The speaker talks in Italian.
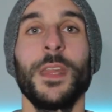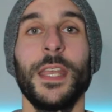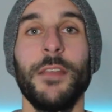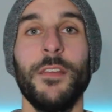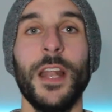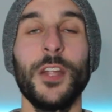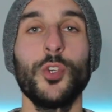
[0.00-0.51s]

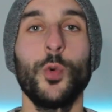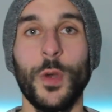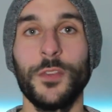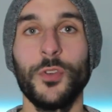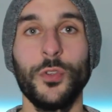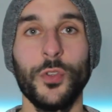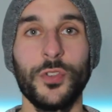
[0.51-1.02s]
che vi lascio qua
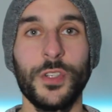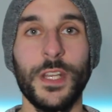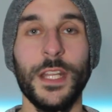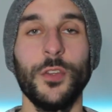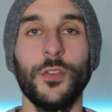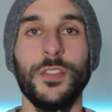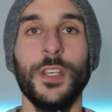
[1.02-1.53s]
sotto
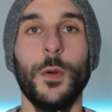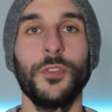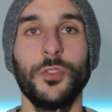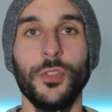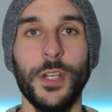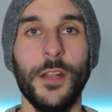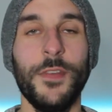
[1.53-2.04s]
scritto sia qua
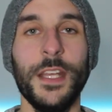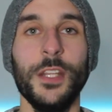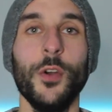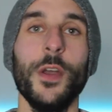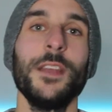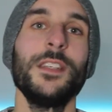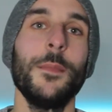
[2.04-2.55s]
sotto nel
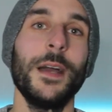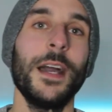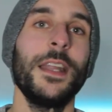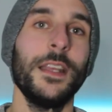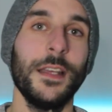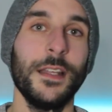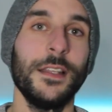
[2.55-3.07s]
video e sia
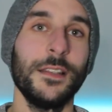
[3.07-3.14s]
magari